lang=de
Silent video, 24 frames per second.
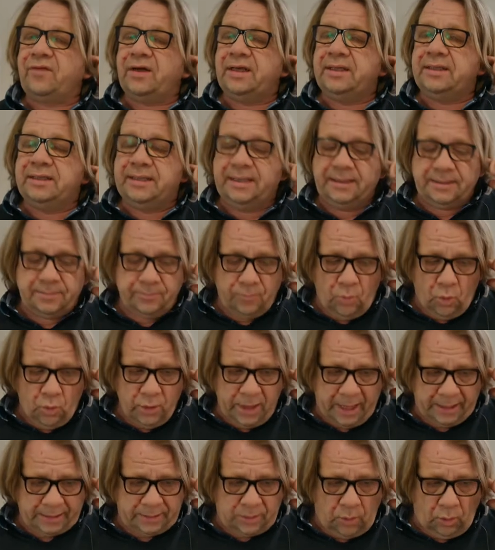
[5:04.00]
Fall in diesem
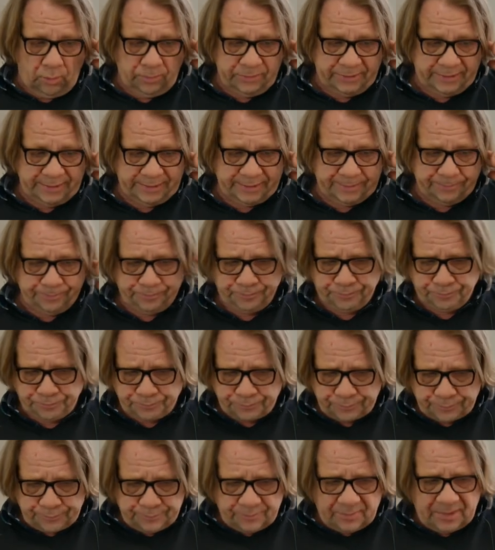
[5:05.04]
Monat kommt es.
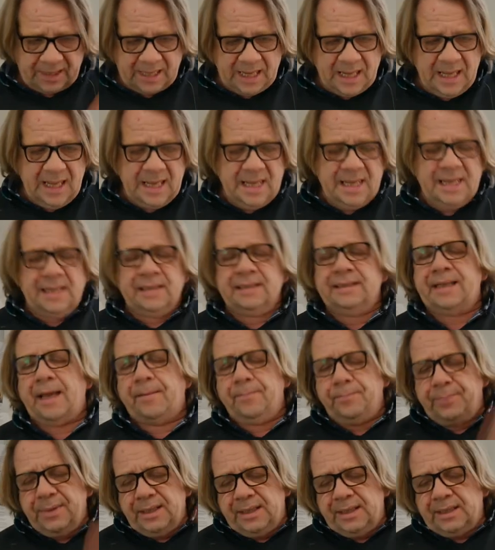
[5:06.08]

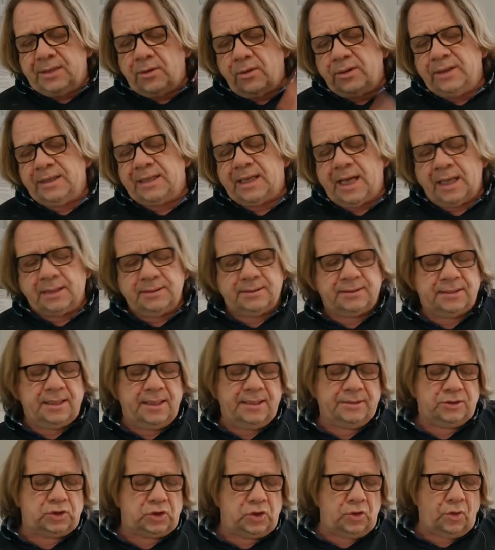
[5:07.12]
Dann bin ich noch nicht ganz
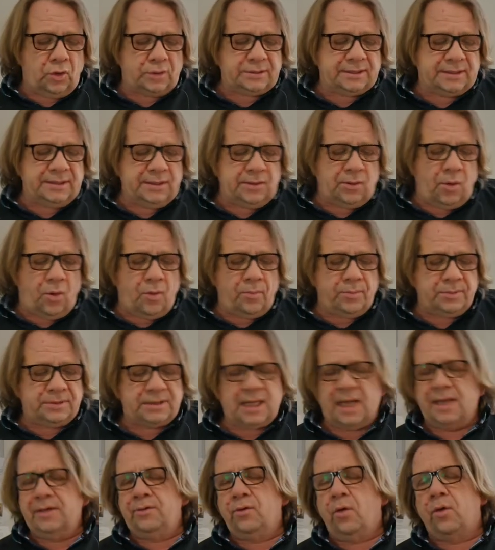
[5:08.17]
entschlossen, ob es
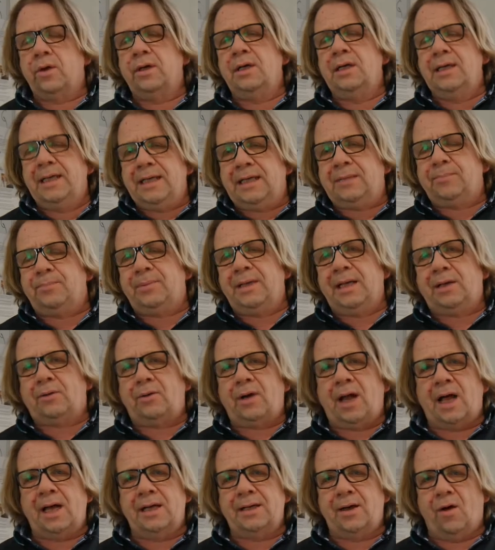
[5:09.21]
einen neuen Lichtblick
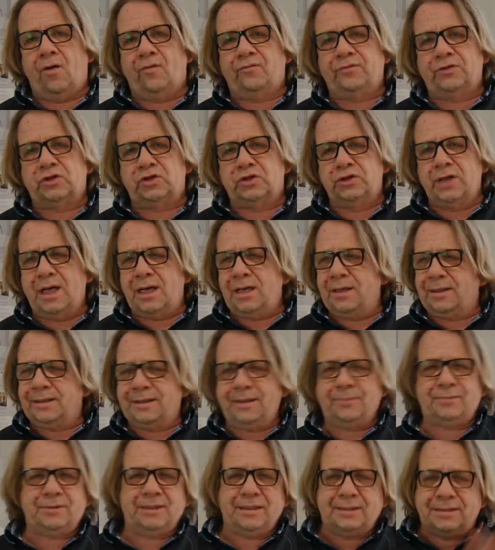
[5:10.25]
oder einen auf die Schnelle
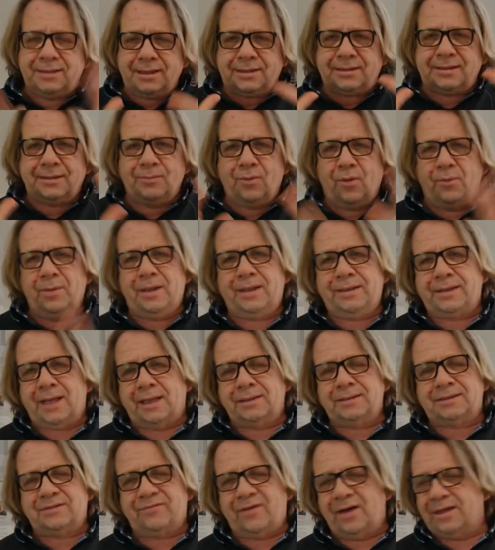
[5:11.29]
gibt. Ich sitze im Moment
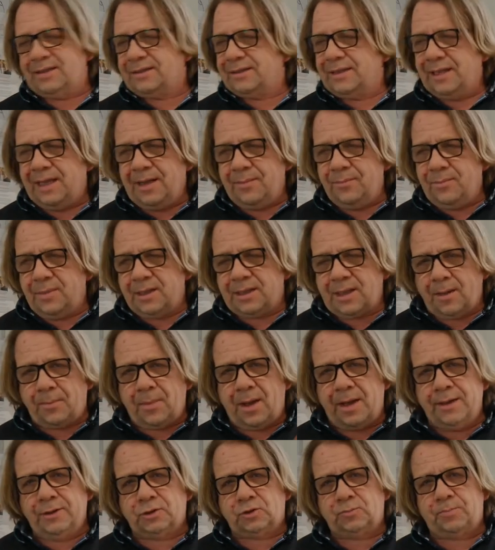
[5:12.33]
an zwei Themen. Ich habe
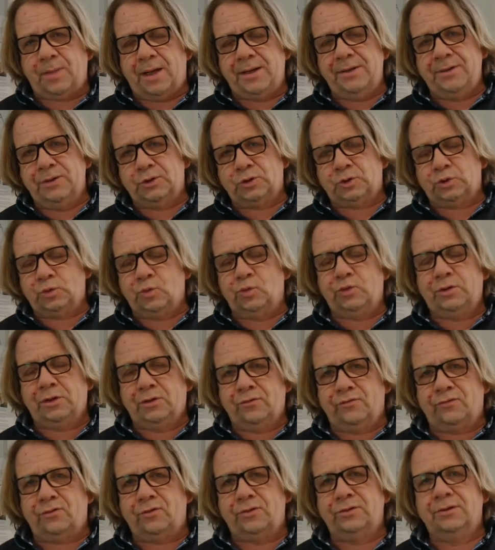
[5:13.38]
eine spannende Studie
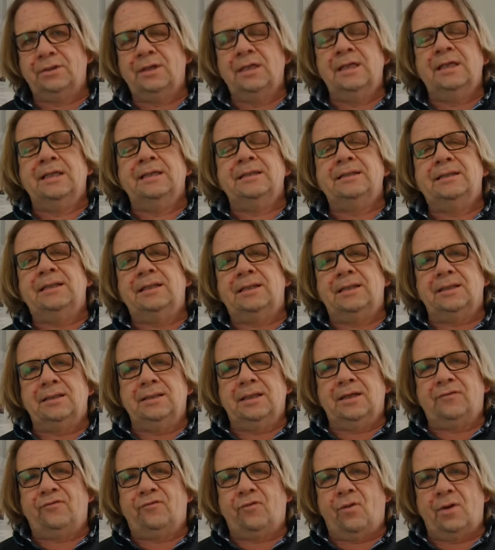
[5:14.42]
gefunden, die ich Ihnen
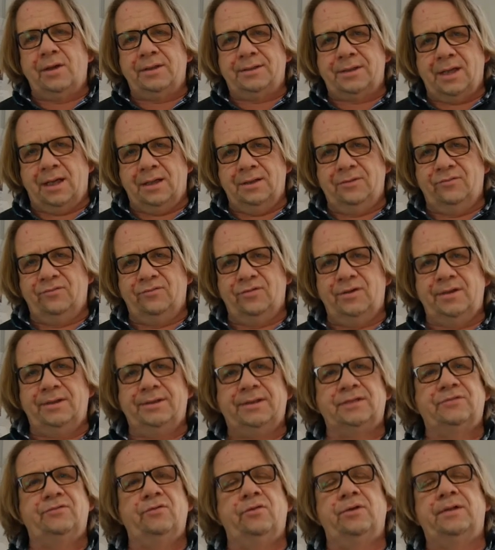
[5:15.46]
nicht vorenthalten will.
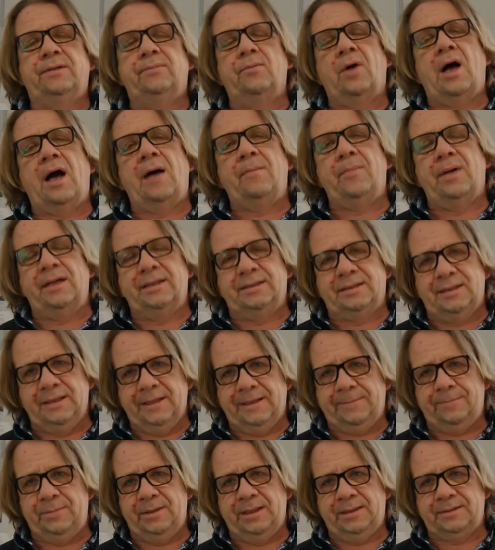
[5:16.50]
Das würde ich im Rahmen eines
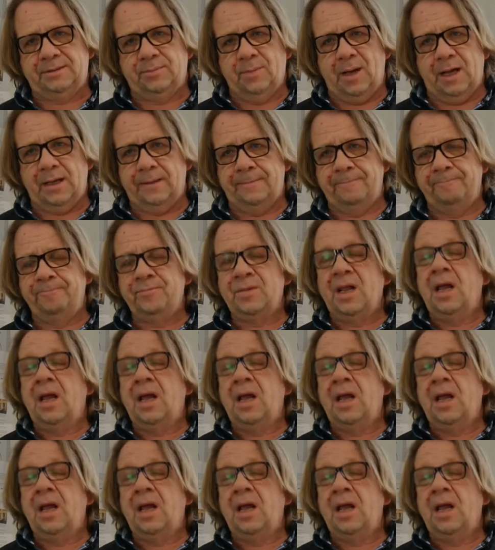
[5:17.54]
Lichtblicks machen.